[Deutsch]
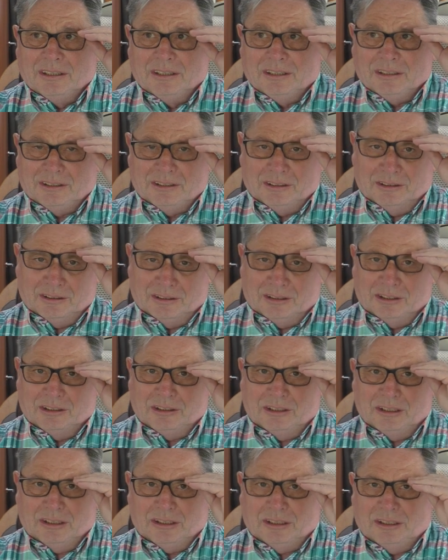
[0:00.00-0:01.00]
Das ist
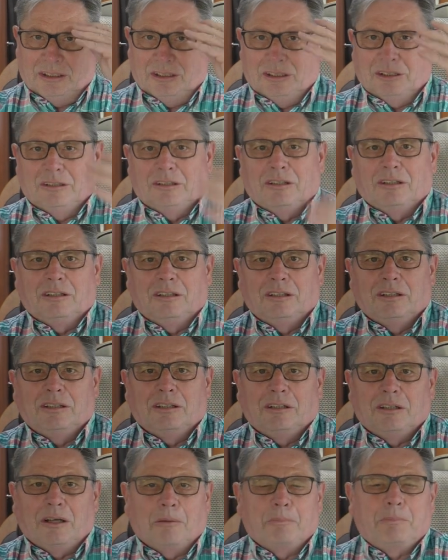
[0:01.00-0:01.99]
Kritik,
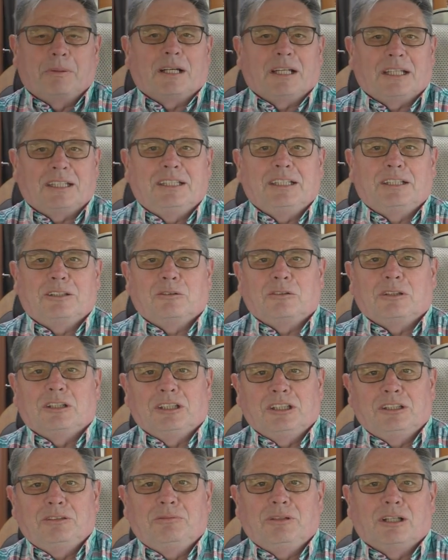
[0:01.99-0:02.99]
ob berechtigt oder
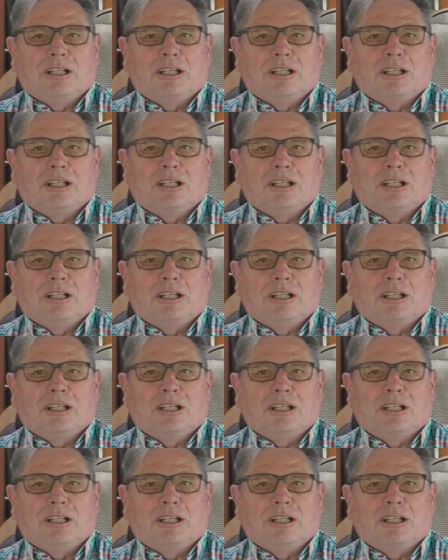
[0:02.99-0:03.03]
nicht.